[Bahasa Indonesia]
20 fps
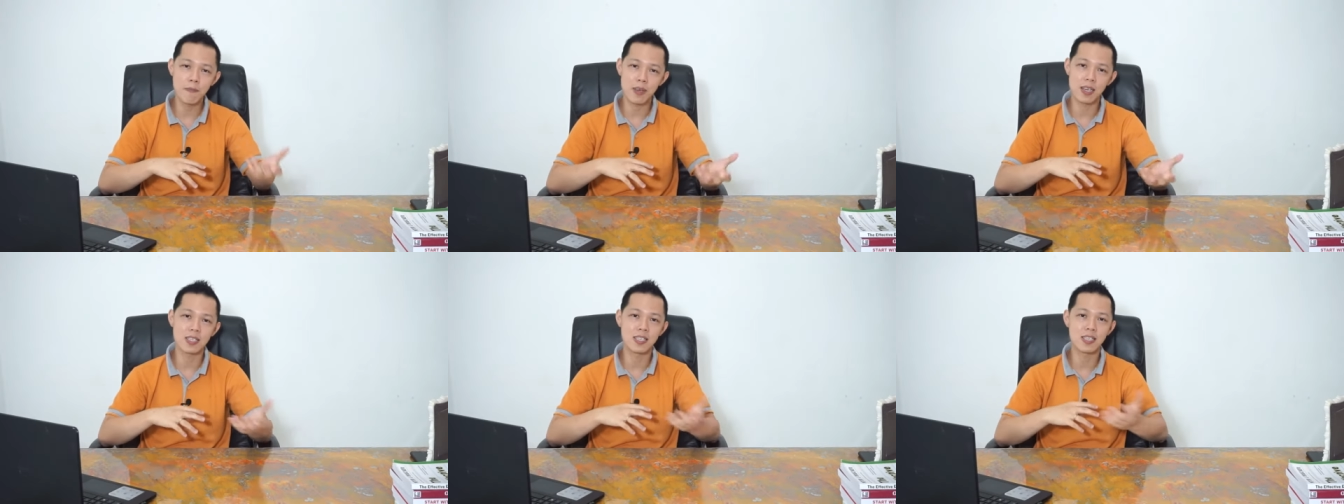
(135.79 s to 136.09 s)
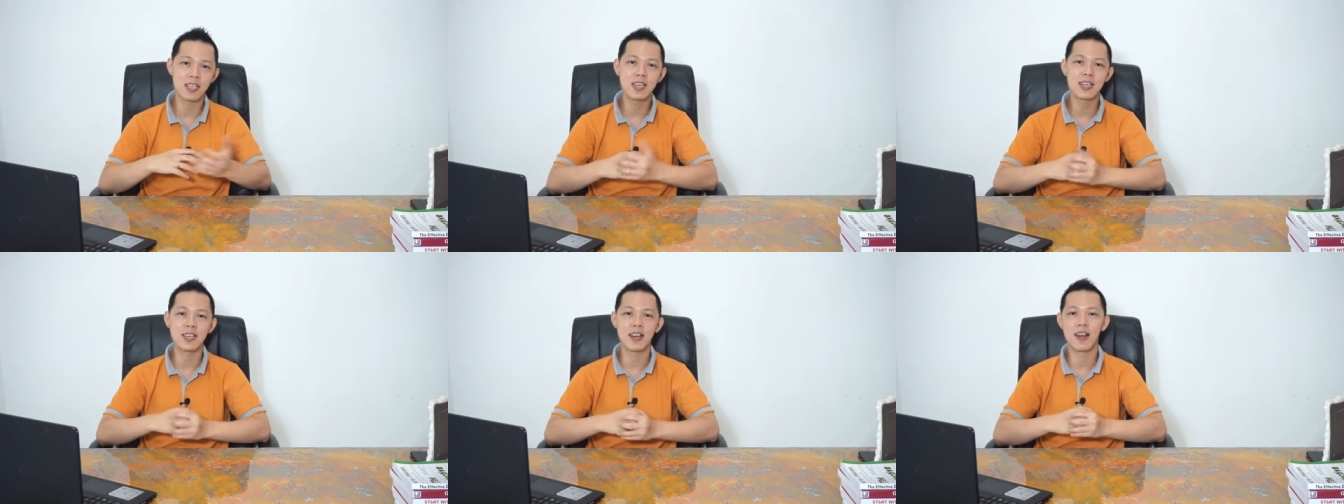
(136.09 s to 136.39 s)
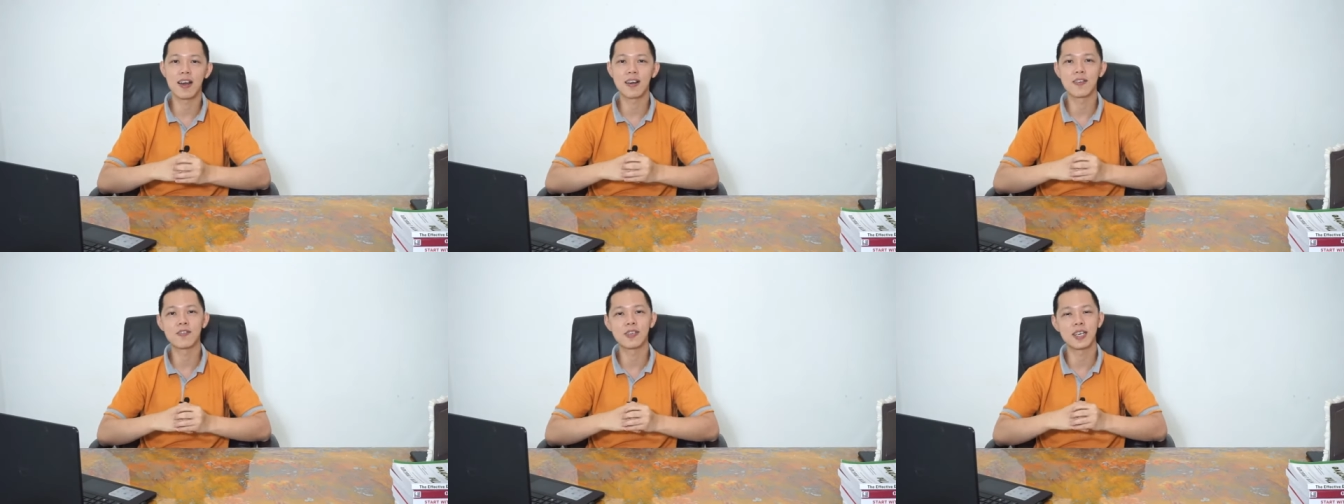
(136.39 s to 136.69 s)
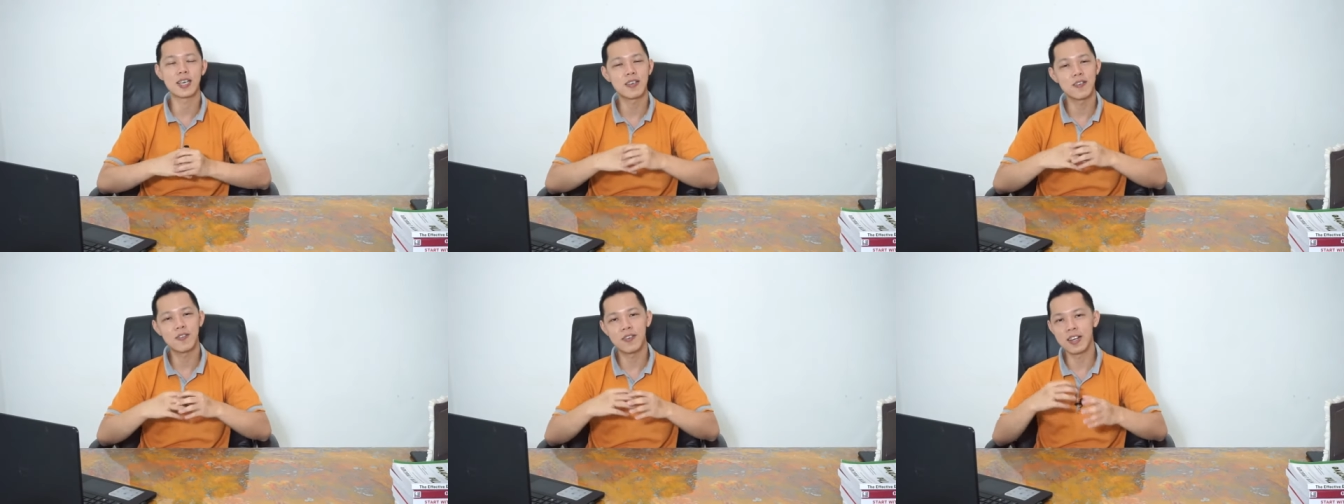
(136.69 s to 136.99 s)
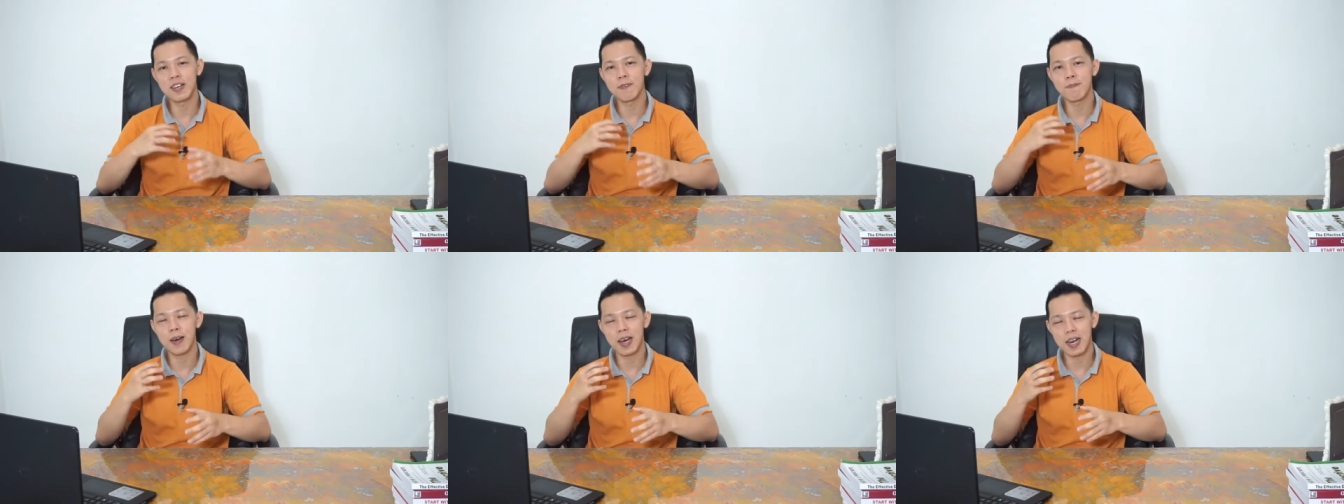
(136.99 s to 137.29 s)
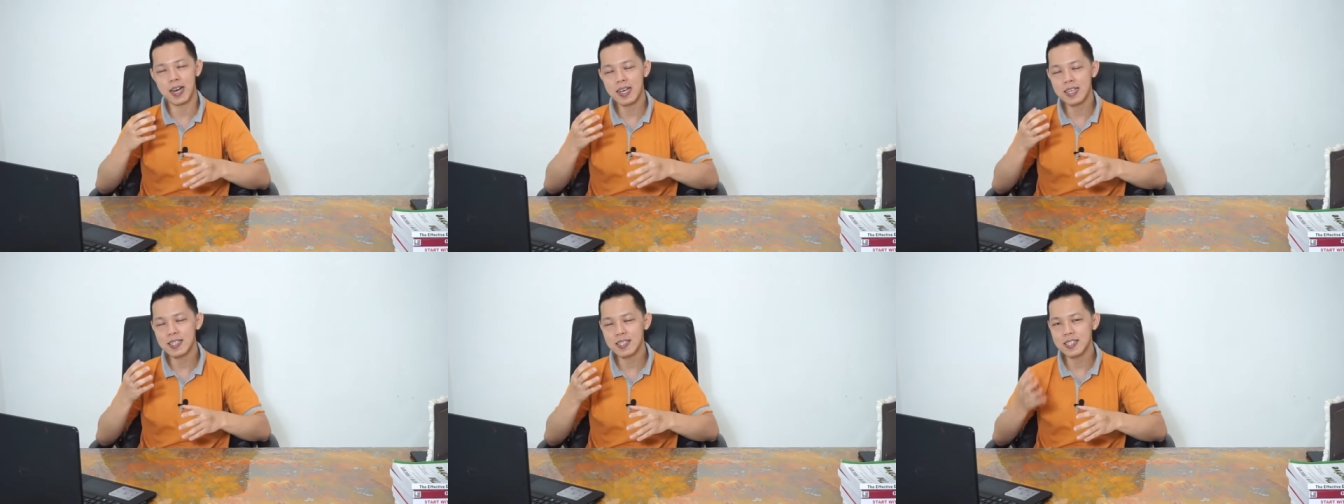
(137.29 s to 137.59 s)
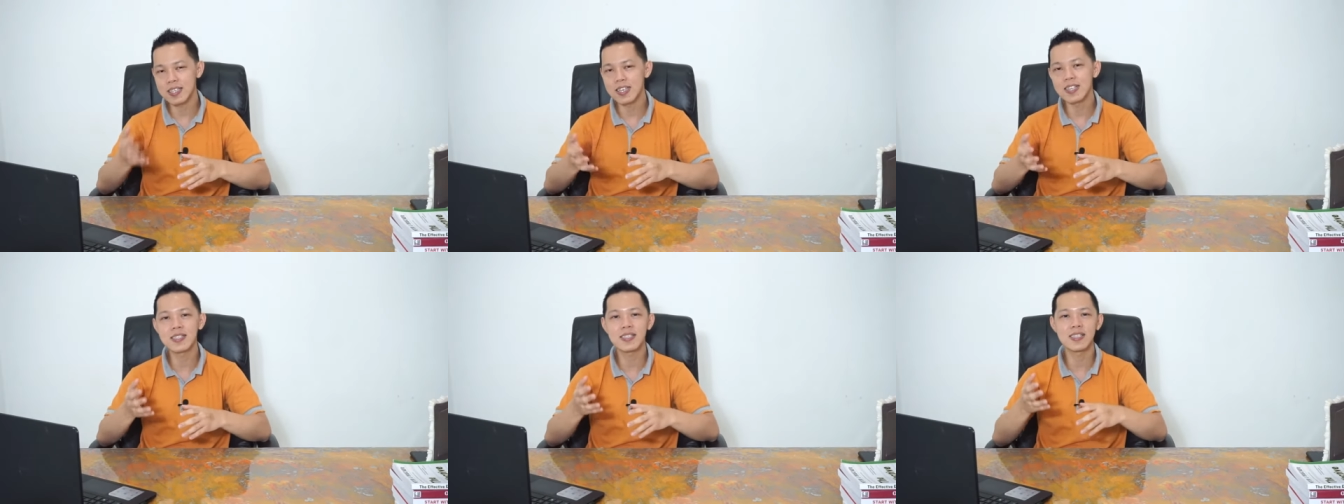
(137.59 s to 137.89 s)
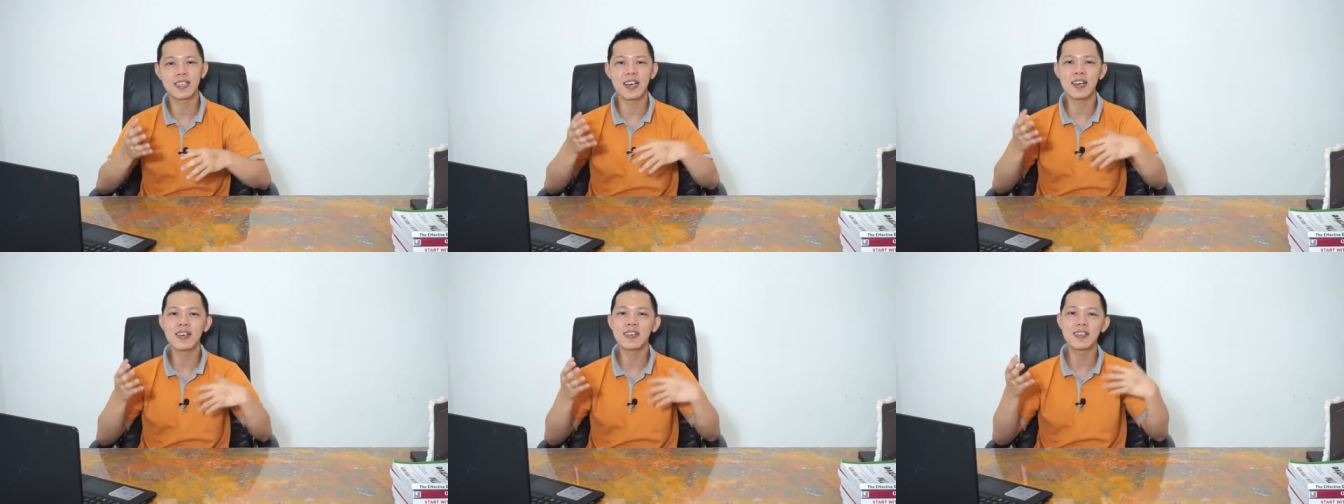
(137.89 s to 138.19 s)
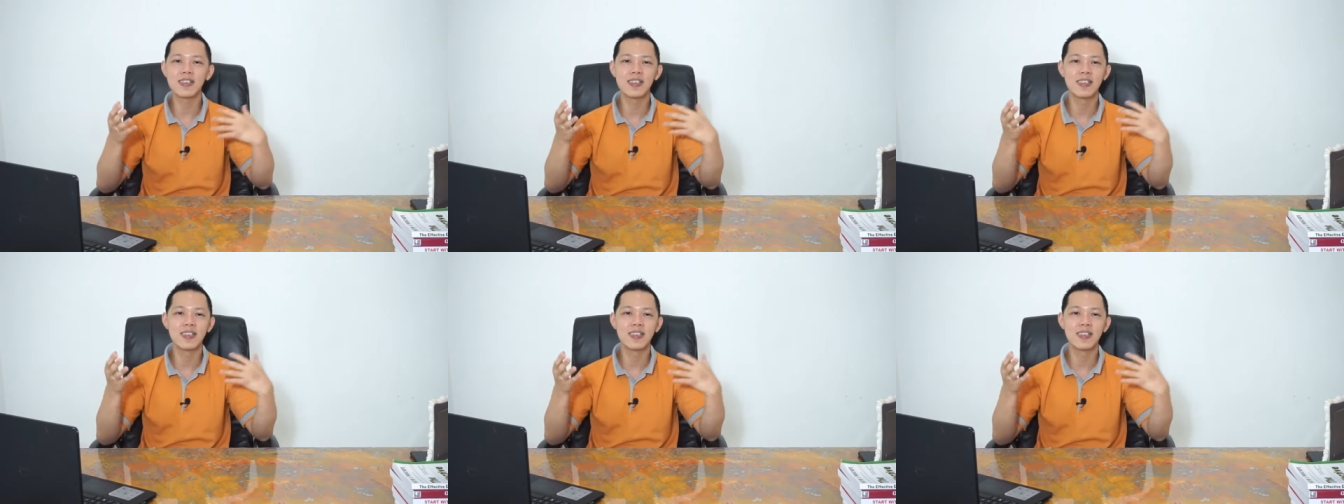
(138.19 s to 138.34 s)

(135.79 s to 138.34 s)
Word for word: biasanya dilakukan oleh para sales yang